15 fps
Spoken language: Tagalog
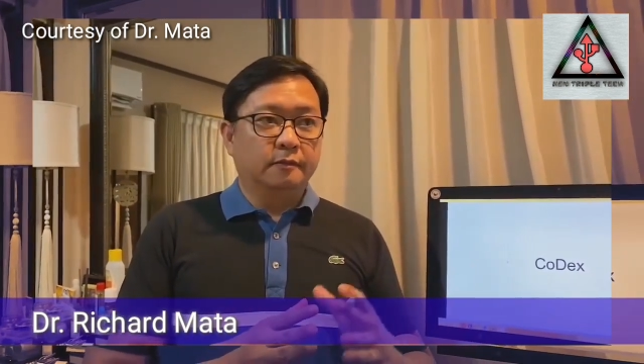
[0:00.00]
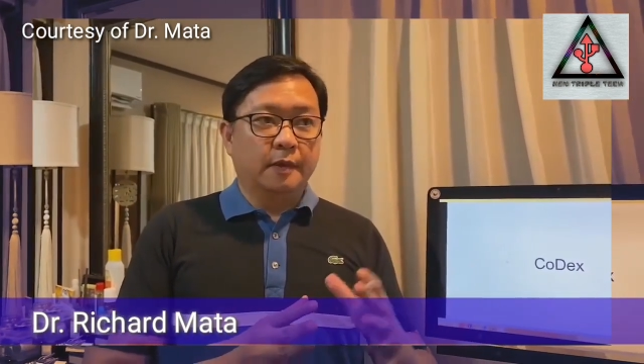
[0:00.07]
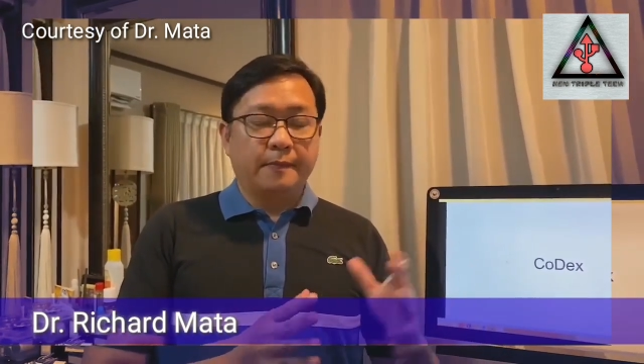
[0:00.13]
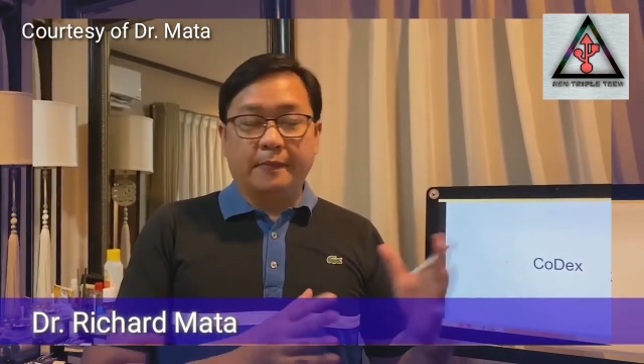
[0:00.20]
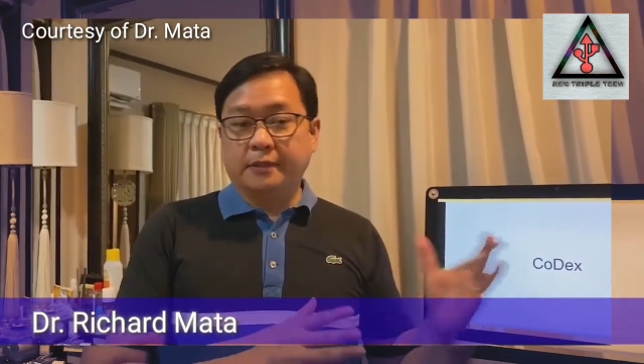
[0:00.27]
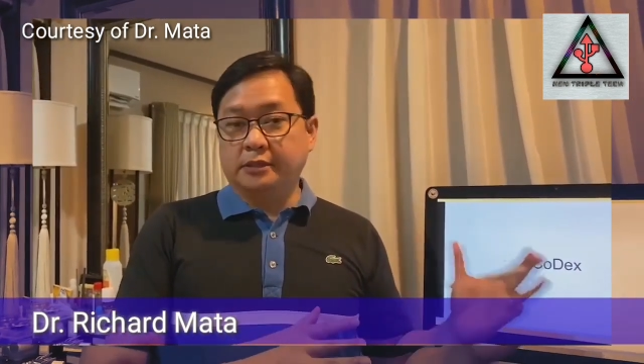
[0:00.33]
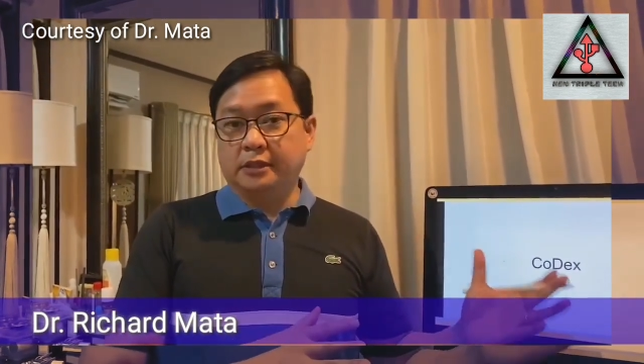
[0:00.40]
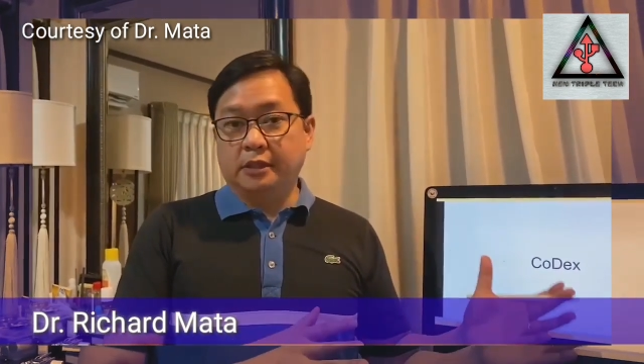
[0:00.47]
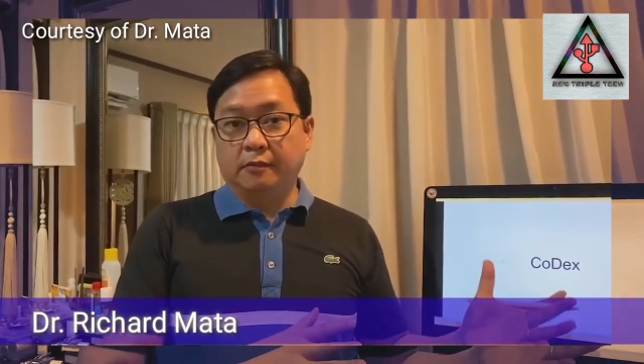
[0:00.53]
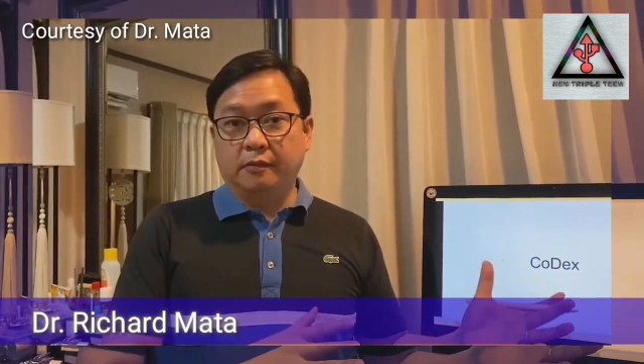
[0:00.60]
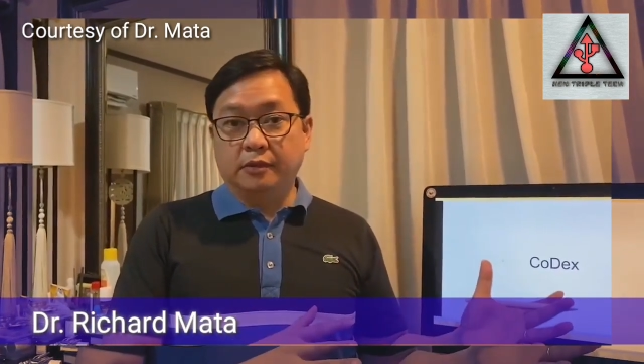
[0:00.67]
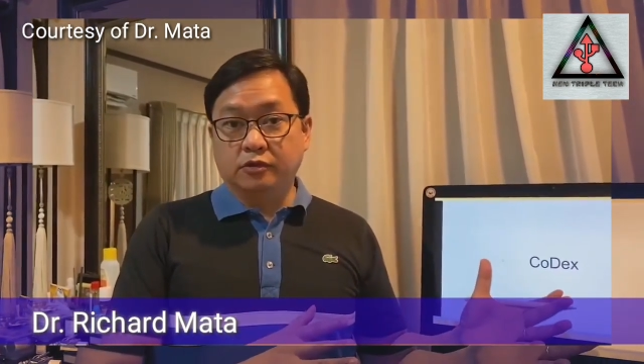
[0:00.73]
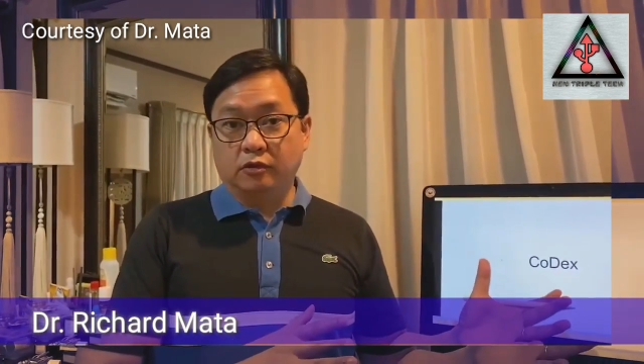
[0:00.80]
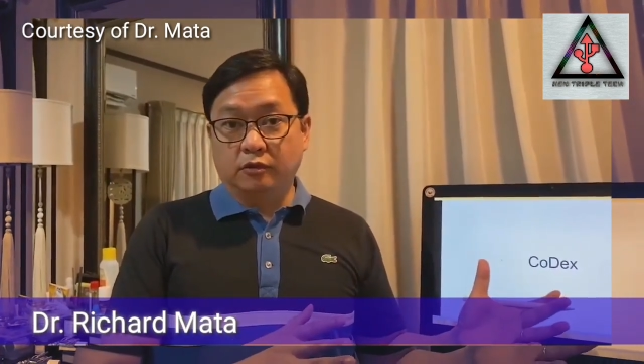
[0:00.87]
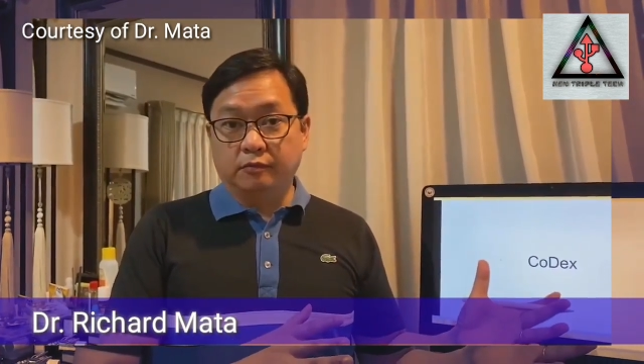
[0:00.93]
may positive
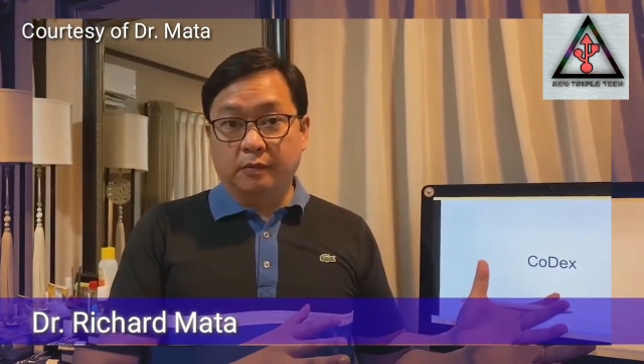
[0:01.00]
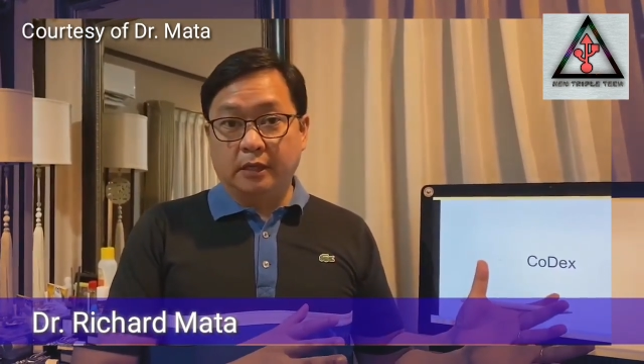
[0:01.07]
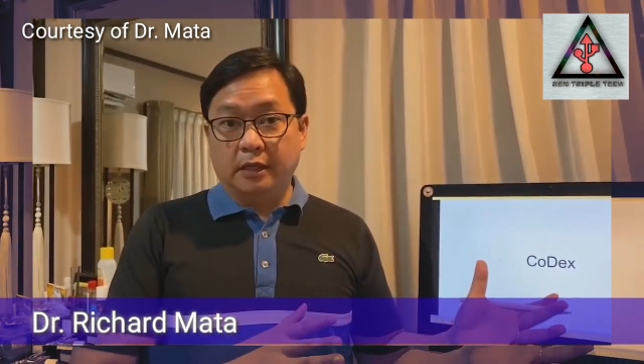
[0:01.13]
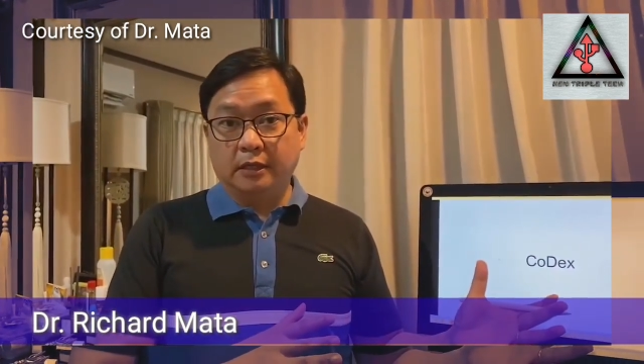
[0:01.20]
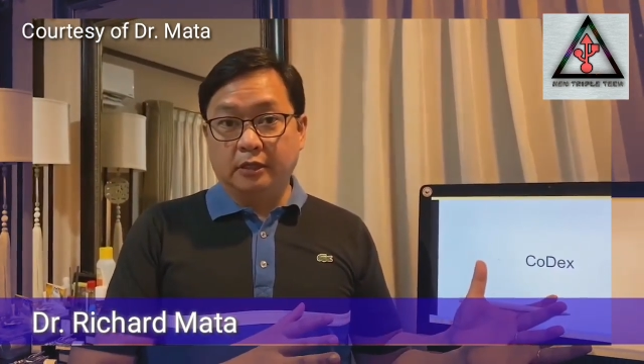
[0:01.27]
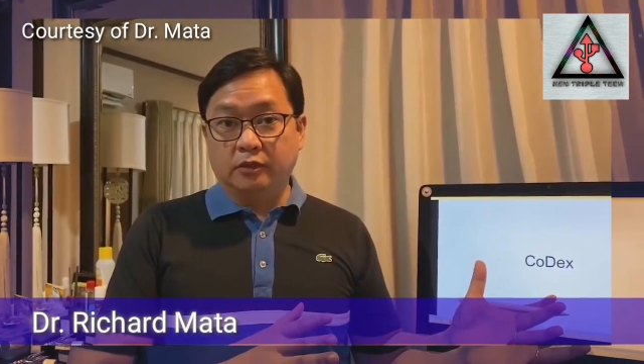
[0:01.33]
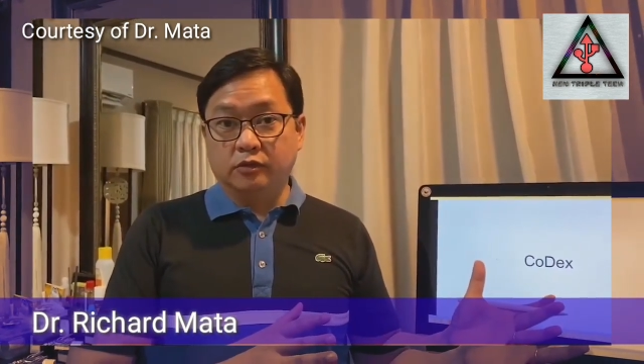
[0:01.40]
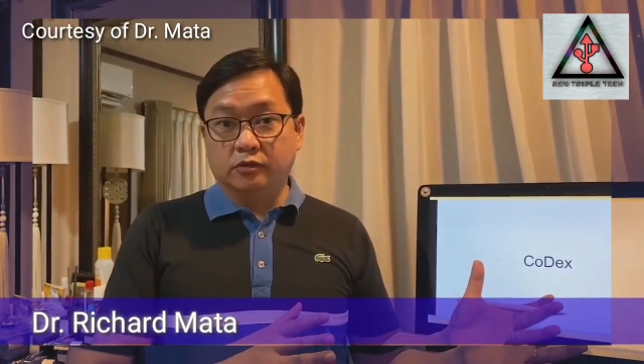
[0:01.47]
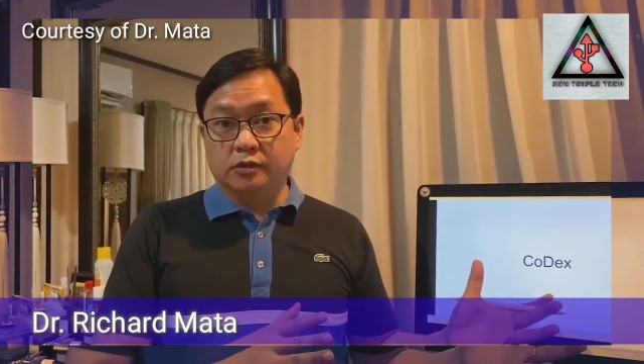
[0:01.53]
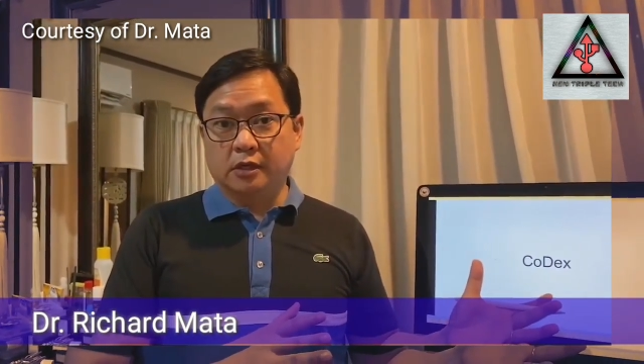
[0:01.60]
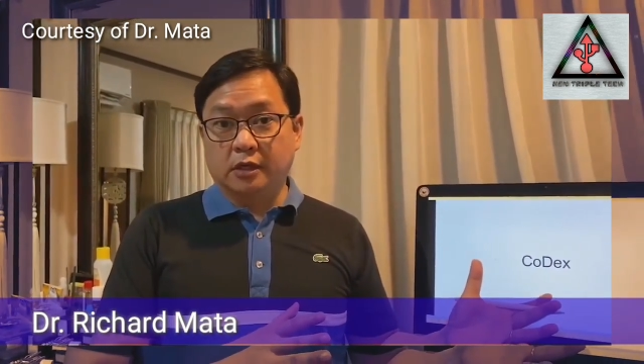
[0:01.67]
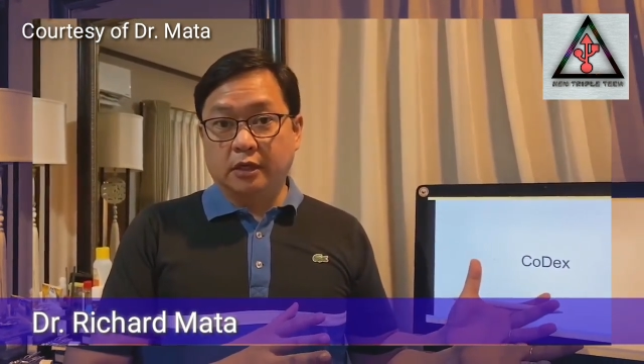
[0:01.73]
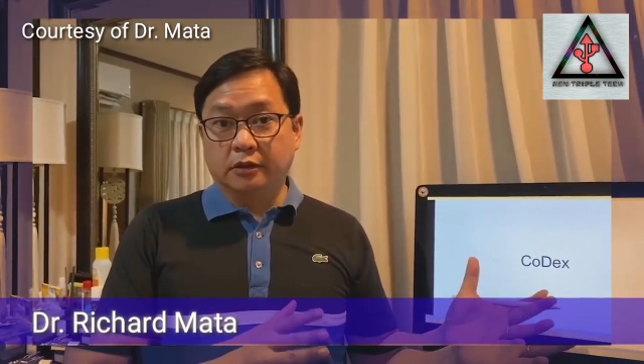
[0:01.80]
result pala dito sa